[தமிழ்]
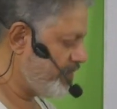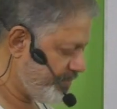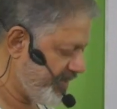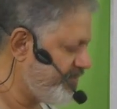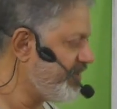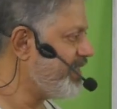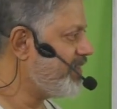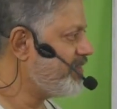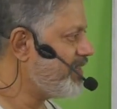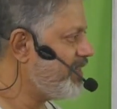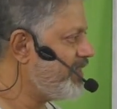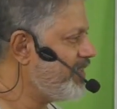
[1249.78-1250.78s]
பிறவி
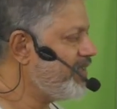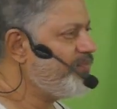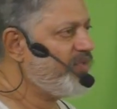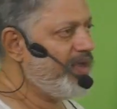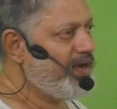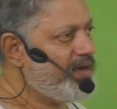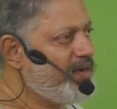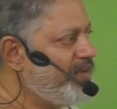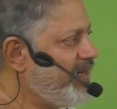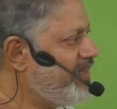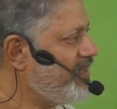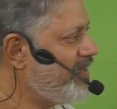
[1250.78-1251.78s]
அறுத்தல் ஞானம்
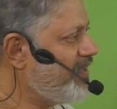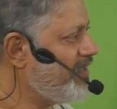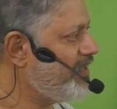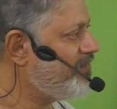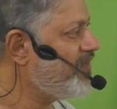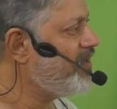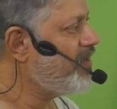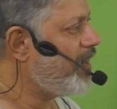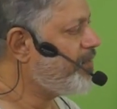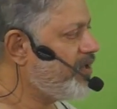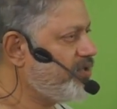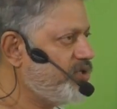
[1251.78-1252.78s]
அடைதல்
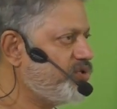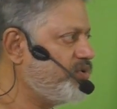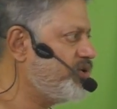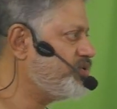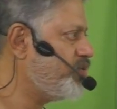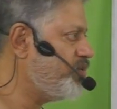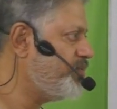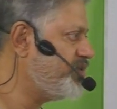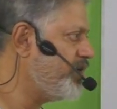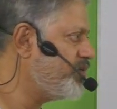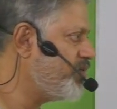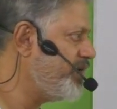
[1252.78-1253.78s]
அப்புறம் அந்த
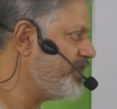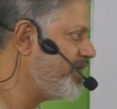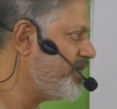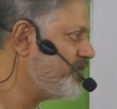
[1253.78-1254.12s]
சுகஸ்வரூபத்தில் தோய்தல்